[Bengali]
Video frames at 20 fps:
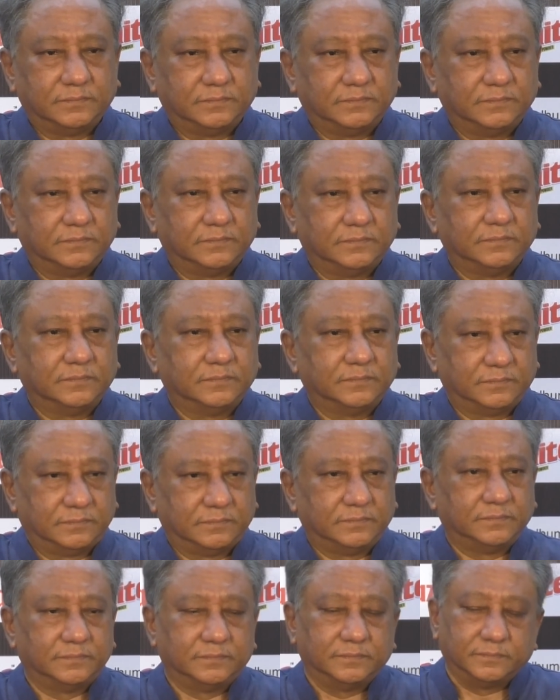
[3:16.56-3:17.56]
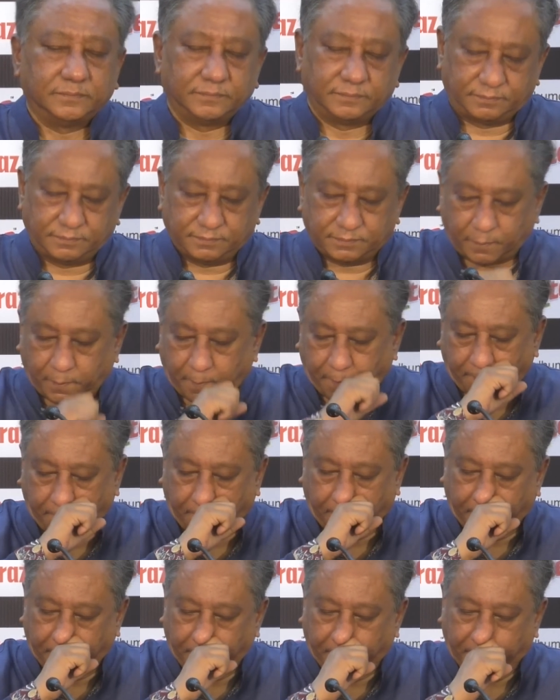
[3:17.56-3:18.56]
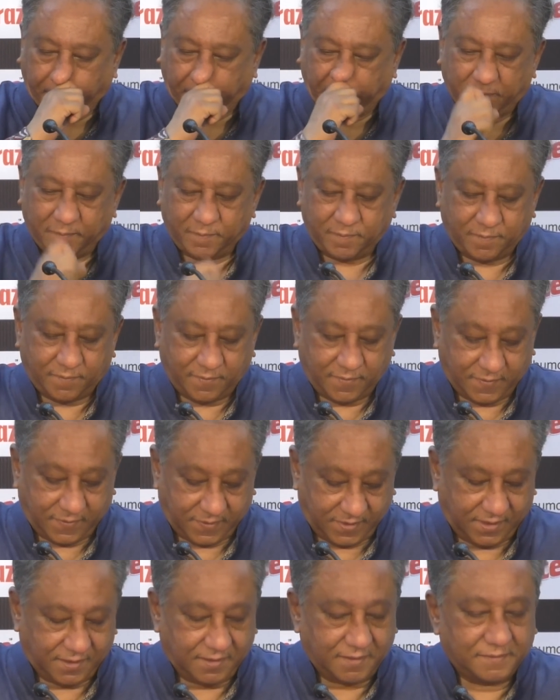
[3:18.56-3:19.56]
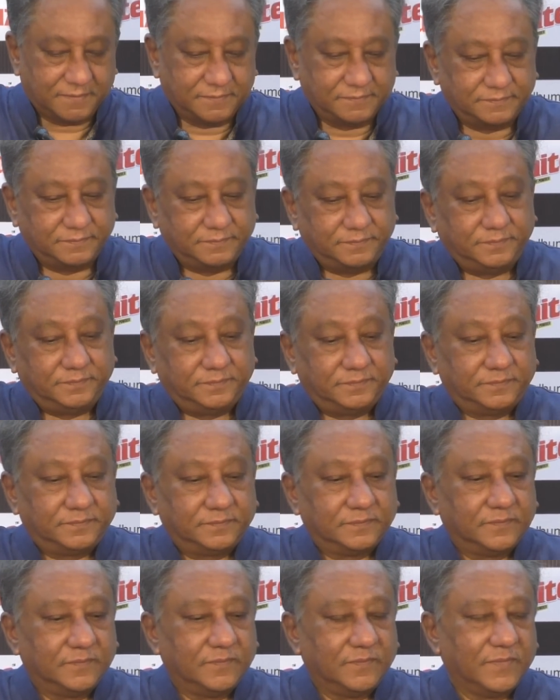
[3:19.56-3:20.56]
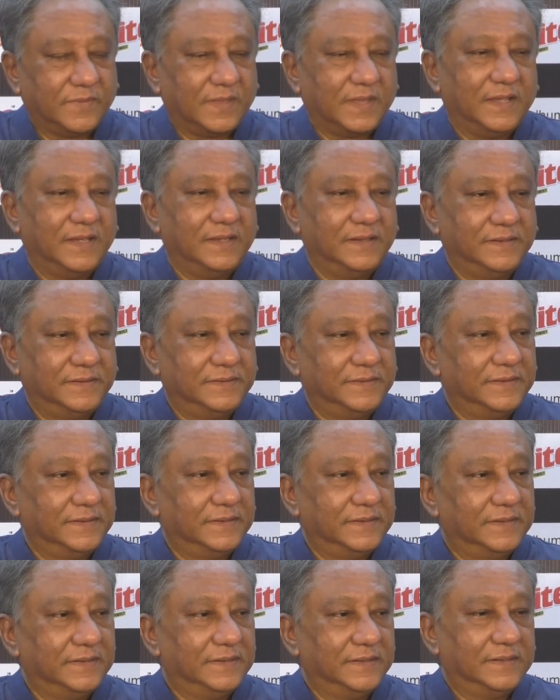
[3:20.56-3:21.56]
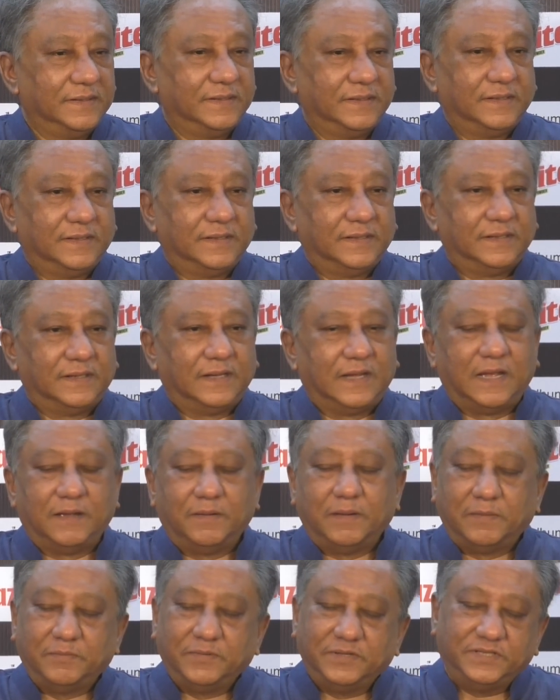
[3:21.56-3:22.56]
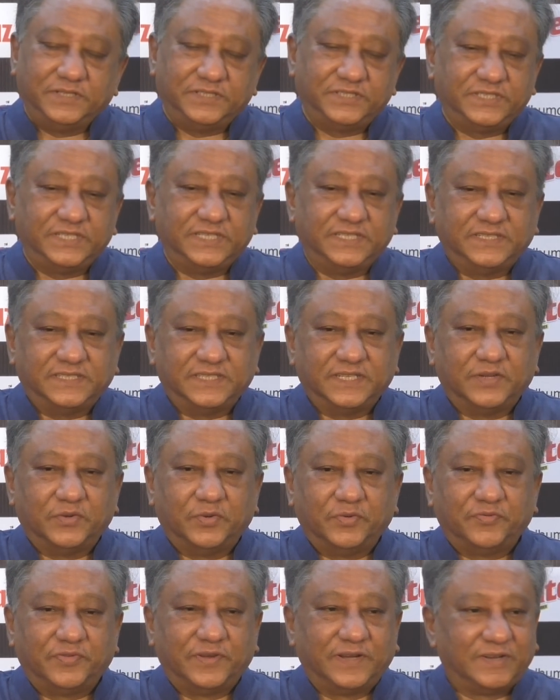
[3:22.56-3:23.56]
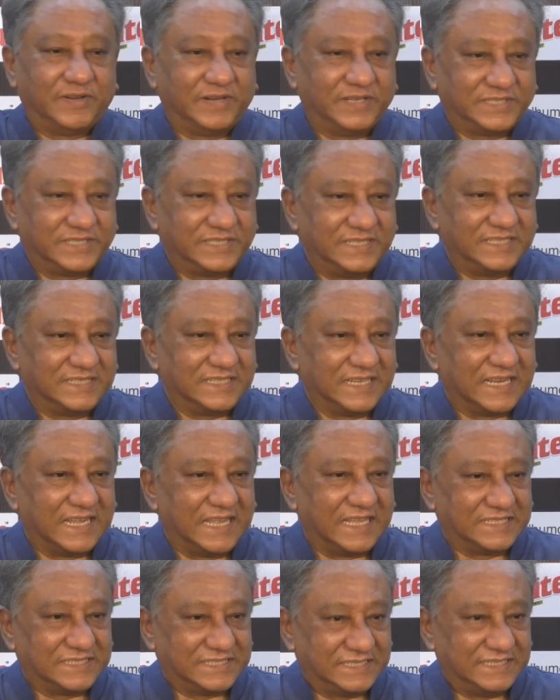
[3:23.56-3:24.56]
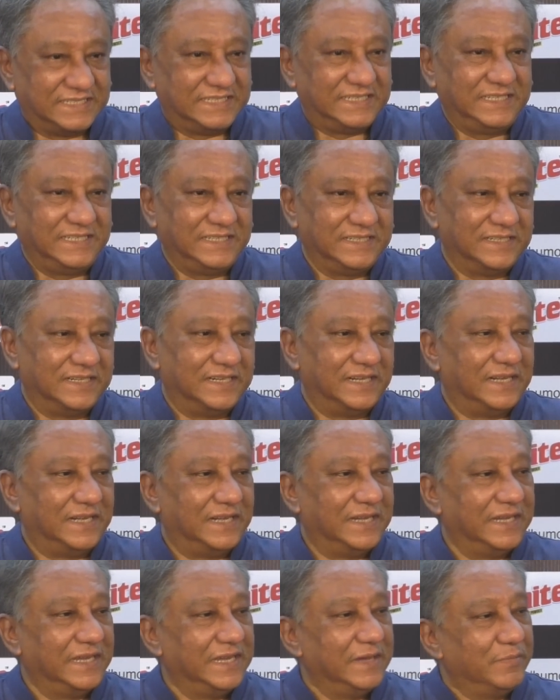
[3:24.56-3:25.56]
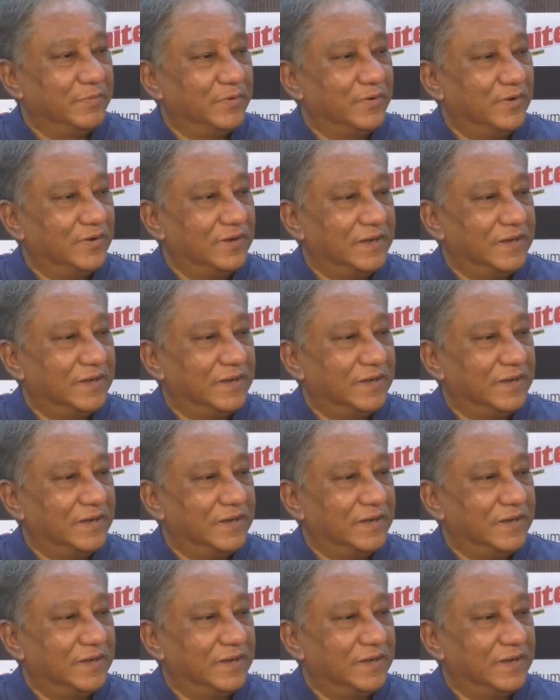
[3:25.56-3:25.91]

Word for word: অভিযুক্ত হয় বড় কর্মকর্তা এটা তো দেশের জন্য নিশ্চয়ই একটা অশনি সংকেত এই বিষয়ে আপনি কি বলবেন আমি নিশ্চিত যে ফেডারেশনে যারা আছে এবং